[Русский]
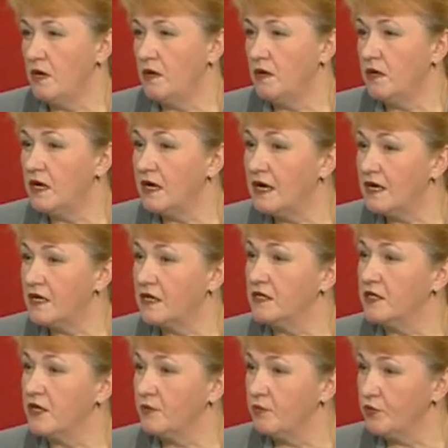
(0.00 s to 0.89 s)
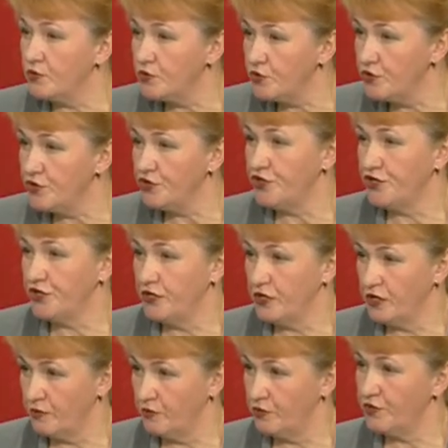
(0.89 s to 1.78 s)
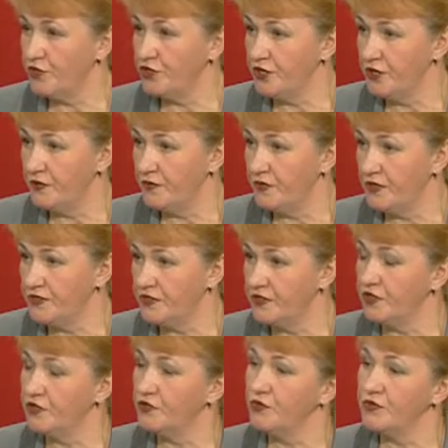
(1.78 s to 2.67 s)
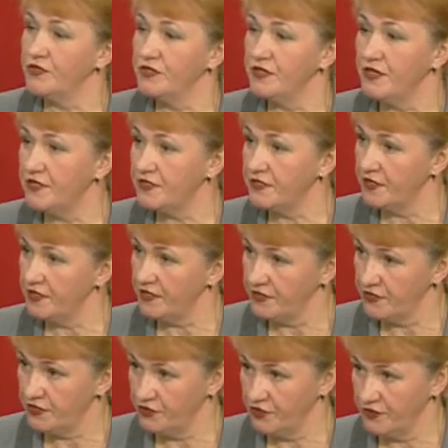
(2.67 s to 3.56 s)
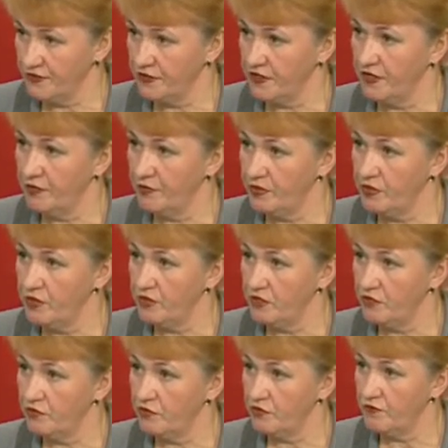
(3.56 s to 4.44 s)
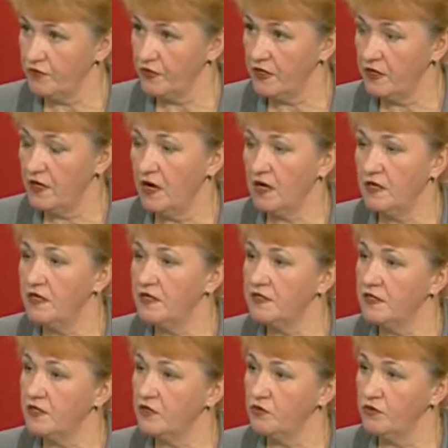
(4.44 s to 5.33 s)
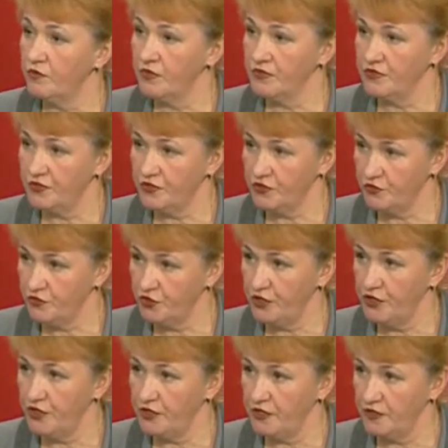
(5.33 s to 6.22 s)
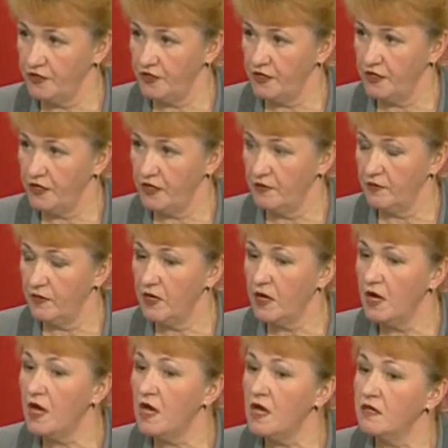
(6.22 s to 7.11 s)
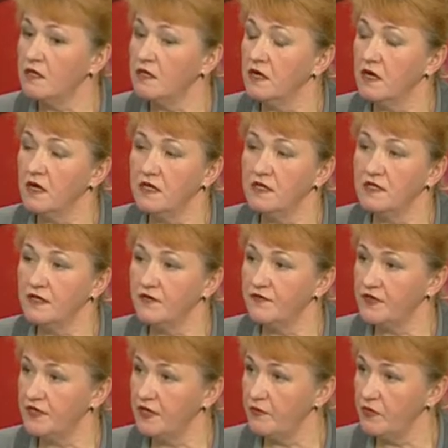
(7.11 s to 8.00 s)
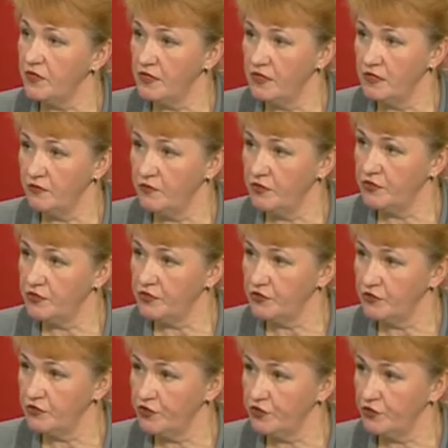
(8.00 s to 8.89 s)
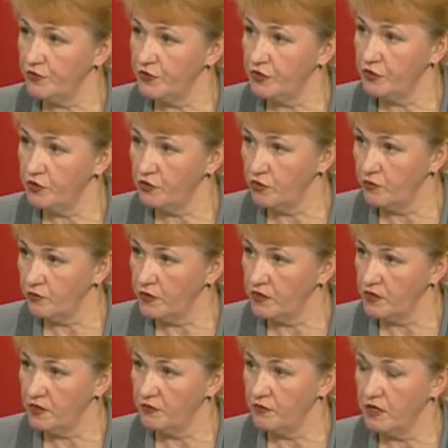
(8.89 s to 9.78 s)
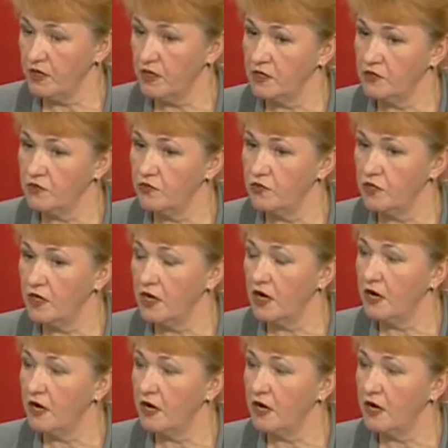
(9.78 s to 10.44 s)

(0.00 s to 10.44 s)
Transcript: э, как на будущее рабочее место. То есть есть теоретическая подготовка, они знакомятся с учреждениями, угу. далее со всеми регламентирующими документами, которые